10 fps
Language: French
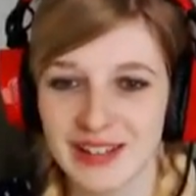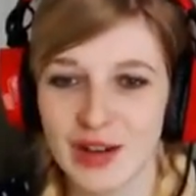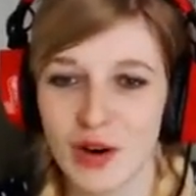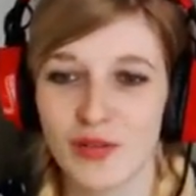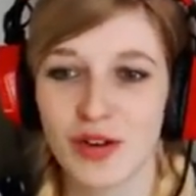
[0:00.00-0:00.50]

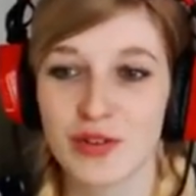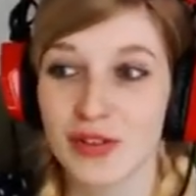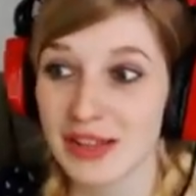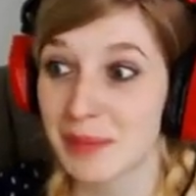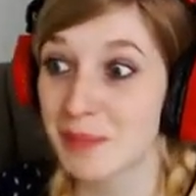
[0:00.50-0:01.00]
On va lui
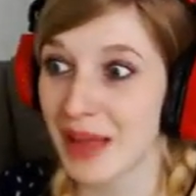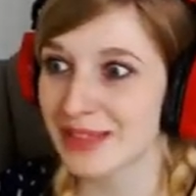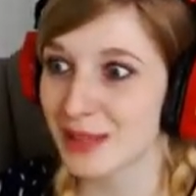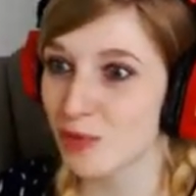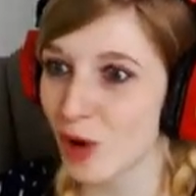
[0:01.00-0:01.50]
faire des pannes
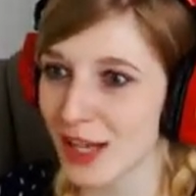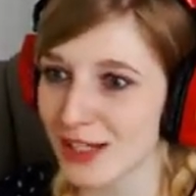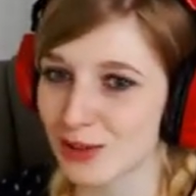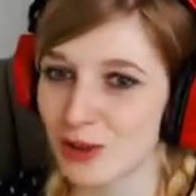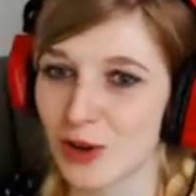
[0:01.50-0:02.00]
des
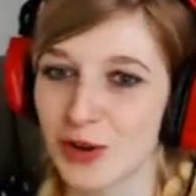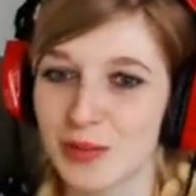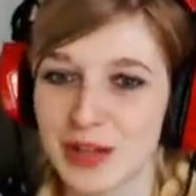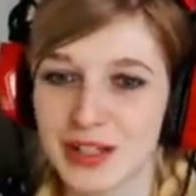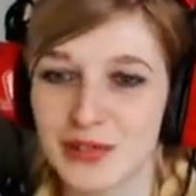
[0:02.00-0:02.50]
muerto oh,
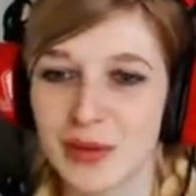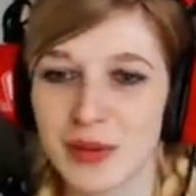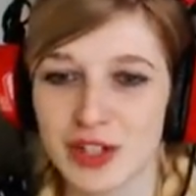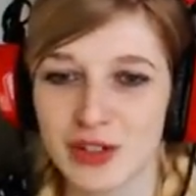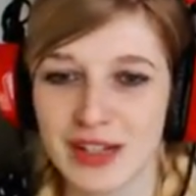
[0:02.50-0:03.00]
Moi qui lui fais
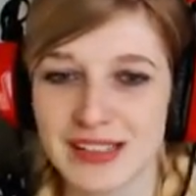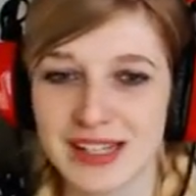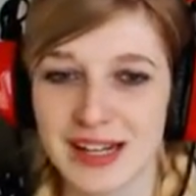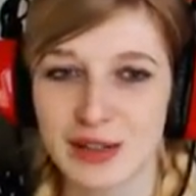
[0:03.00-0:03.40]
manger que de la salade, le